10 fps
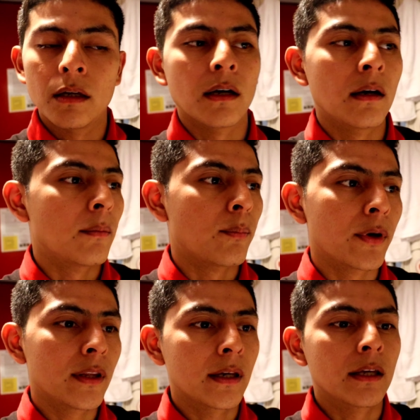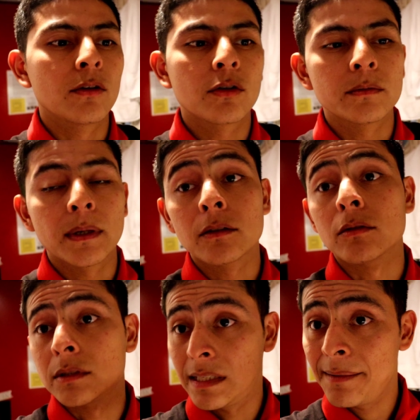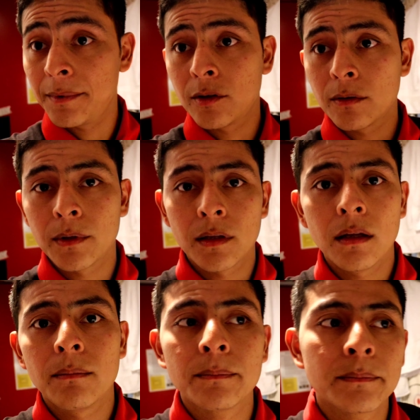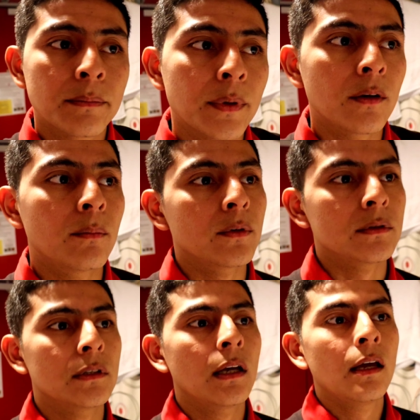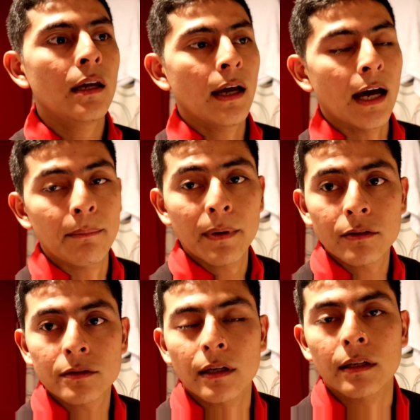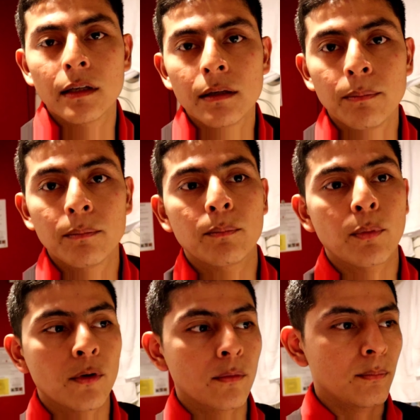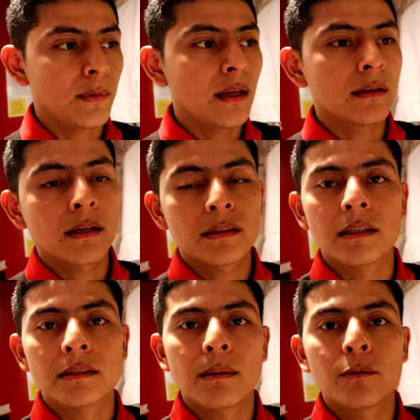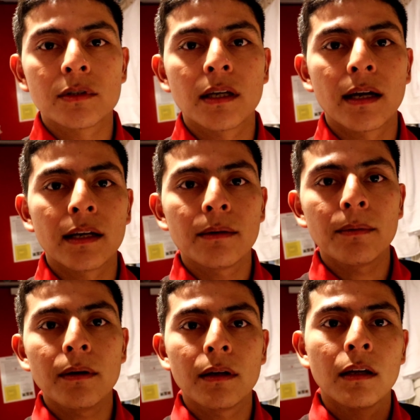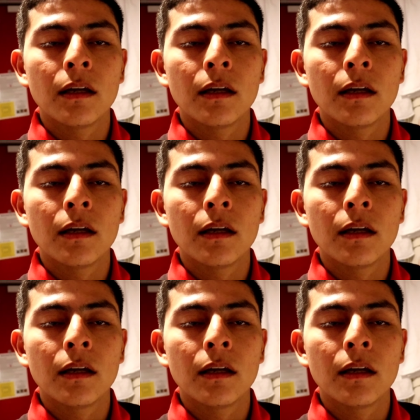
Ah, puede que en otros barcos sea mejor vida, pero pues, al menos aquí, por mientras que estamos en Caribe,